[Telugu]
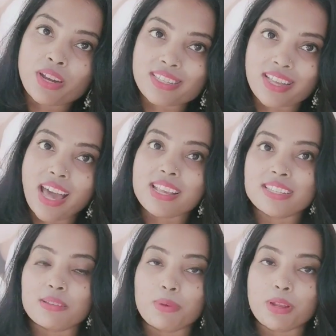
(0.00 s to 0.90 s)
ఉండే
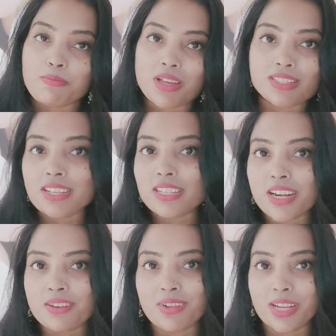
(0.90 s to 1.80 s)
శారీస్ని మనం పర్చేజ్
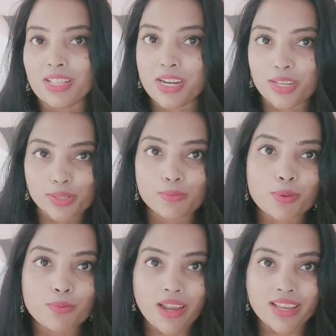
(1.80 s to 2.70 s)
చేయడం అనేది
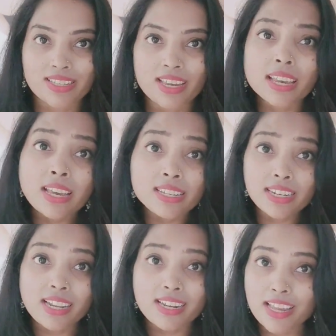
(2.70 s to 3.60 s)
రీజనబుల్ ప్రైస్కి
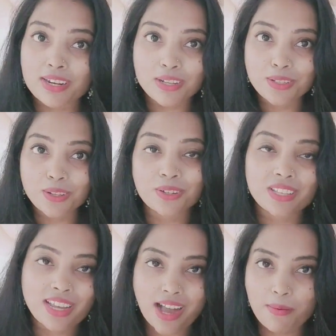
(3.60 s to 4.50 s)
చాలా రేర్గా
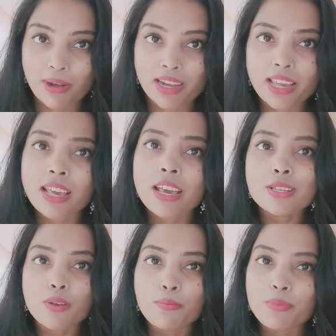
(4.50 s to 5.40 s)
దొరుకుతాయి కాబట్టి
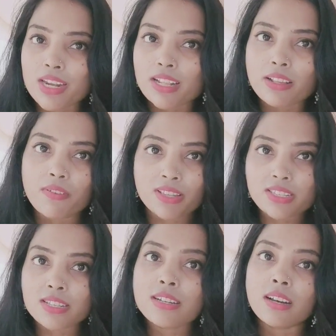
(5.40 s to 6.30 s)
సో మీరైతే
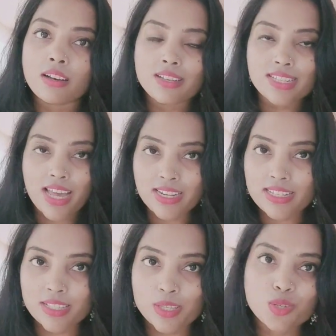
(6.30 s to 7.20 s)
వన్స్
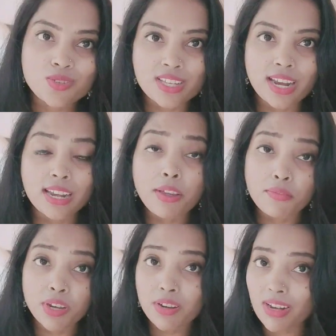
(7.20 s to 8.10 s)
శారీస్ అయితే చూసేయండి
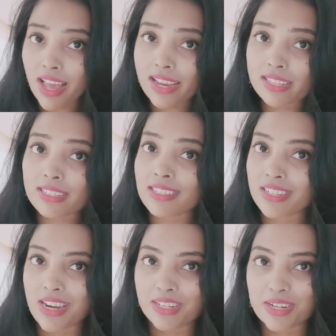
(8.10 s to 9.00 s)
వీడియో లైక్
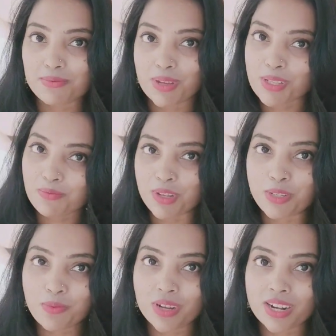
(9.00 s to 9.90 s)
చేసి షేర్ చేయడం మాత్రం
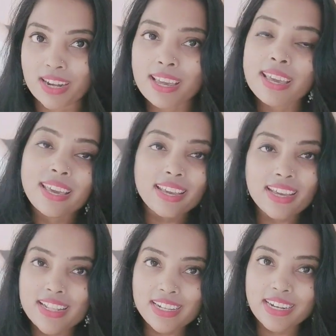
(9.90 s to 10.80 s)
మర్చిపోకండి
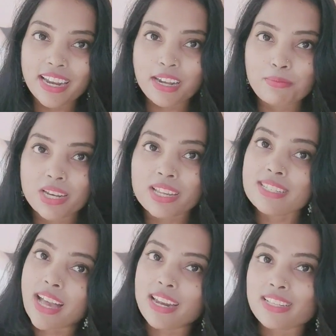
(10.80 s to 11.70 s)
ఇంకెందుకు లేట్ మరి
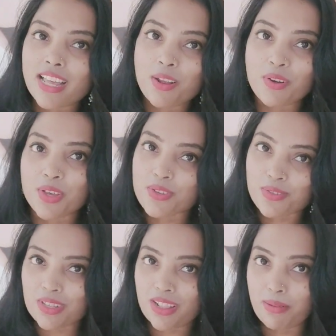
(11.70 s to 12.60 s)
శారీస్ ఎలా ఉన్నాయో
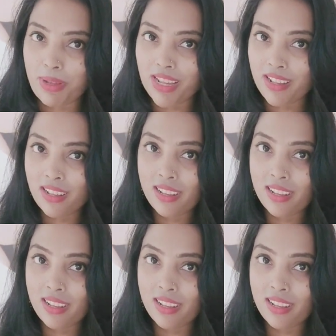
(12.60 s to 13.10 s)
చూసేద్దామా